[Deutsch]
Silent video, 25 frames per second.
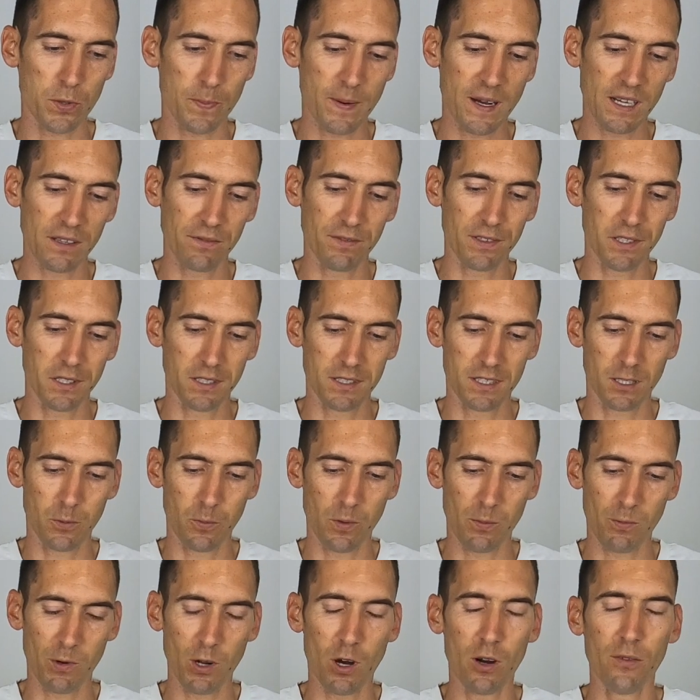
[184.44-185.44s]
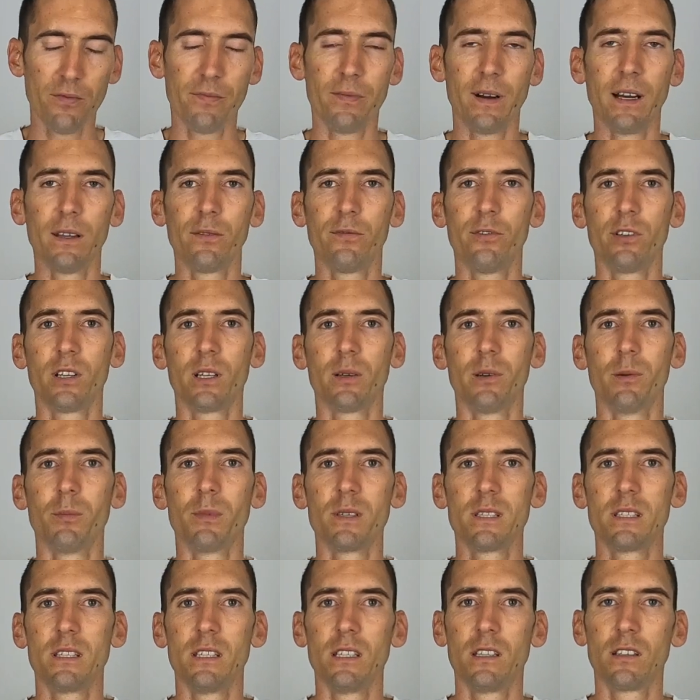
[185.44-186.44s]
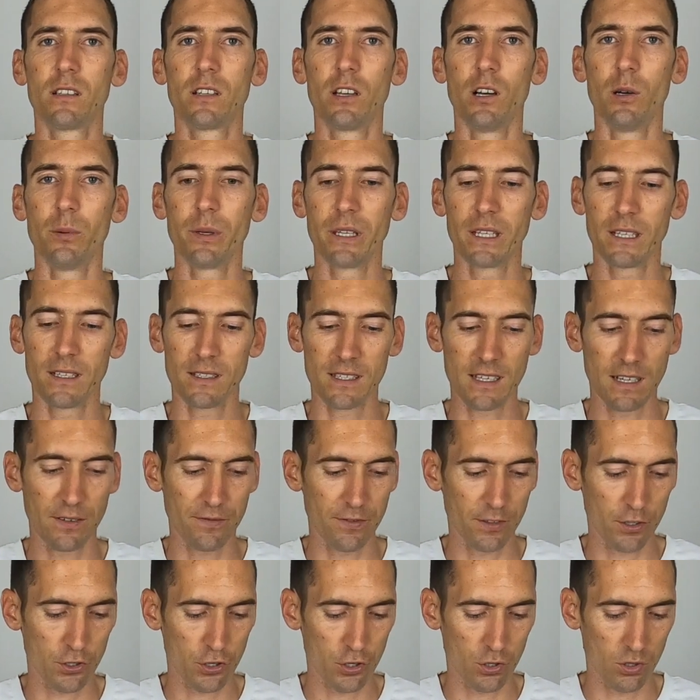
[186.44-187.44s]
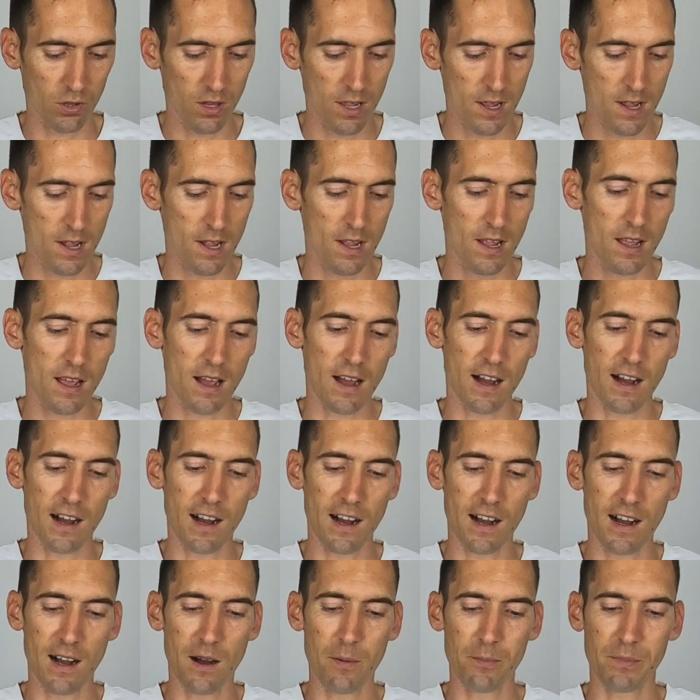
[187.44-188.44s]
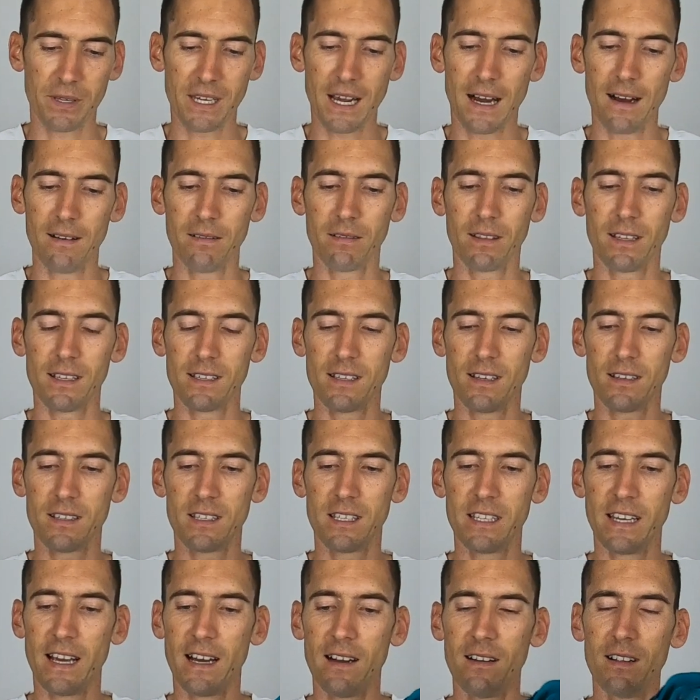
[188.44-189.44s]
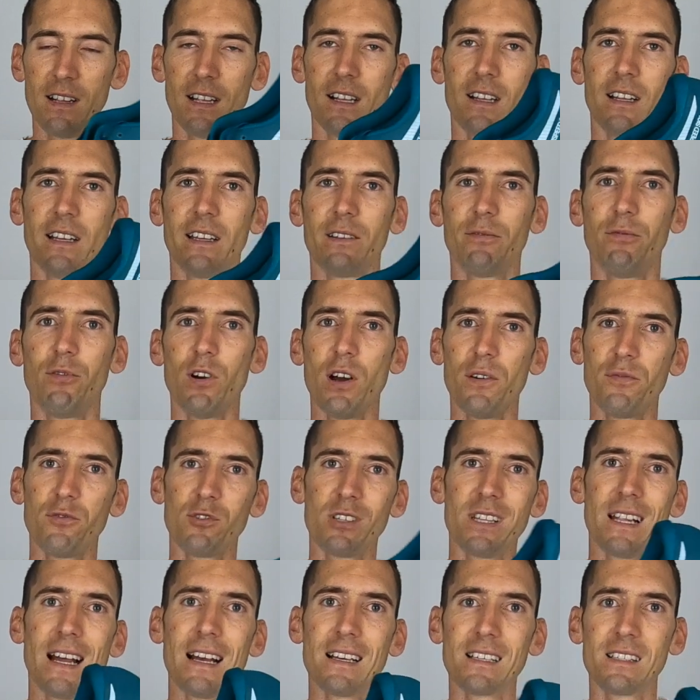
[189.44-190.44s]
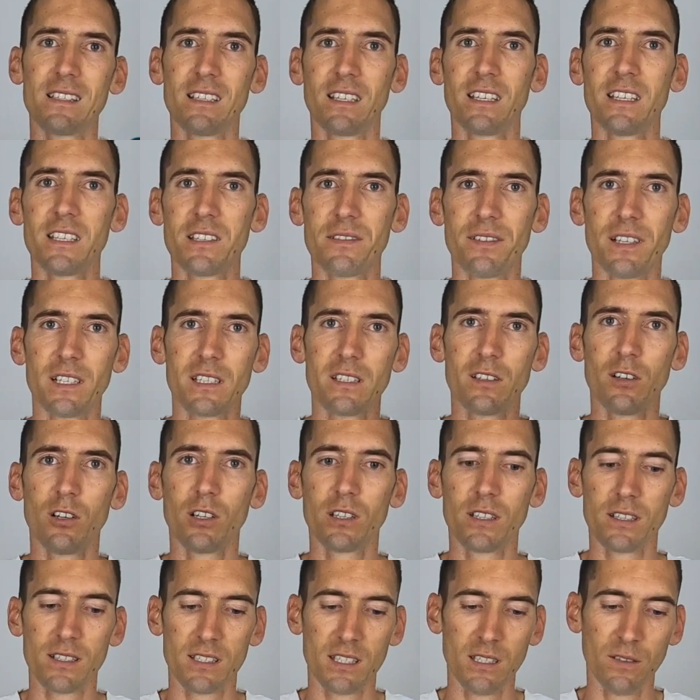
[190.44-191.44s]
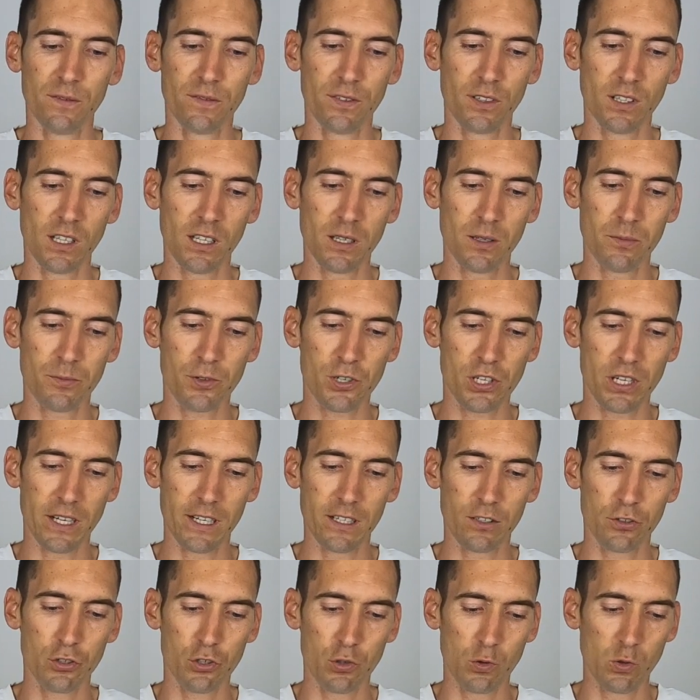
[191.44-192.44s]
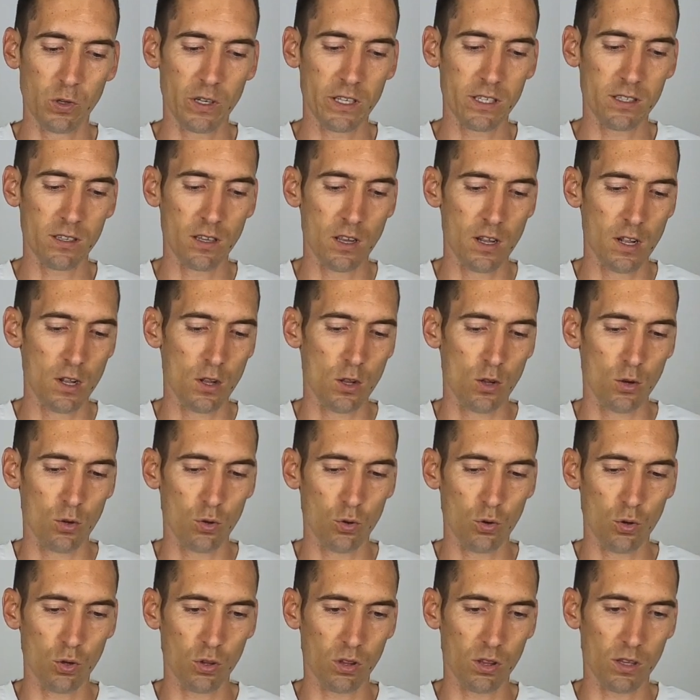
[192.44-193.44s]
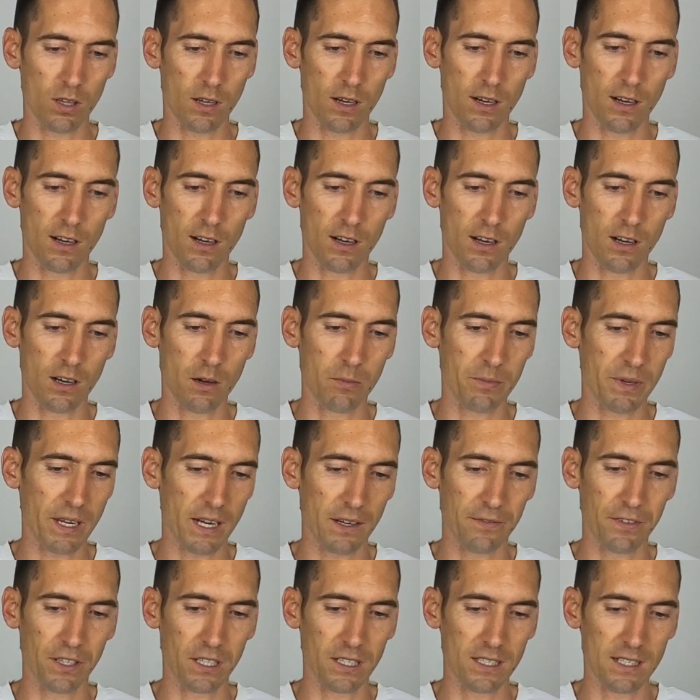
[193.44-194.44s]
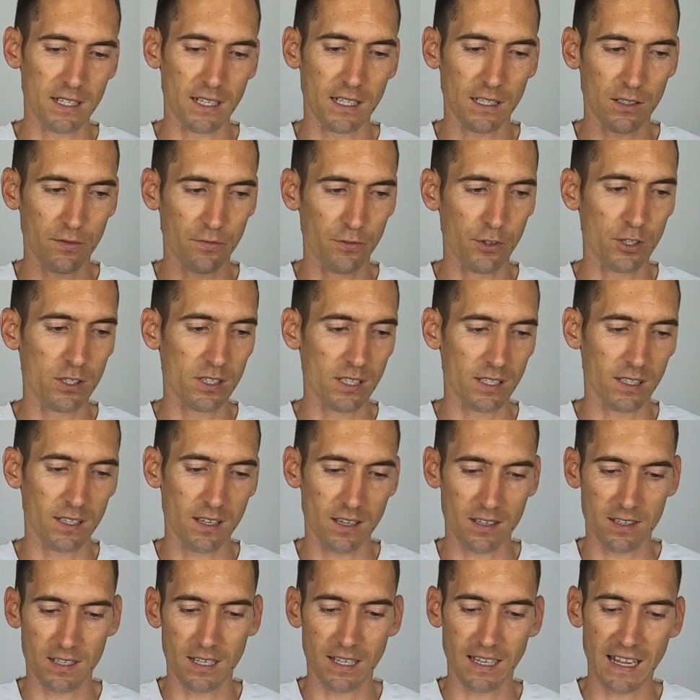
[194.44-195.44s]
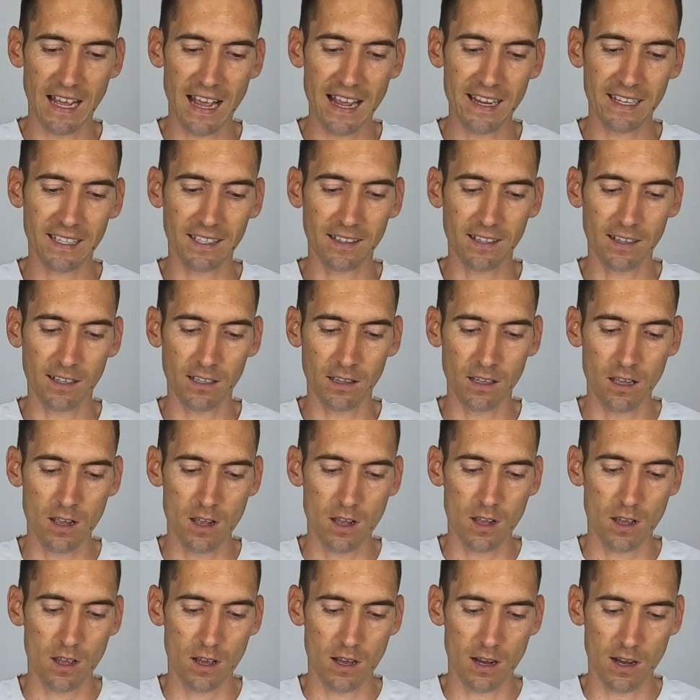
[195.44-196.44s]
gespannt, wie es sich beim Laufen anfühlt, aber man sieht, glaube ich, ganz einfach schon, ähm, ja, dass er sehr vorfußlastig ist, was ja auch der Sinn von einem schnellen Schuh ist und ähm, ja, wie gesagt, fühlt sich sehr leicht an.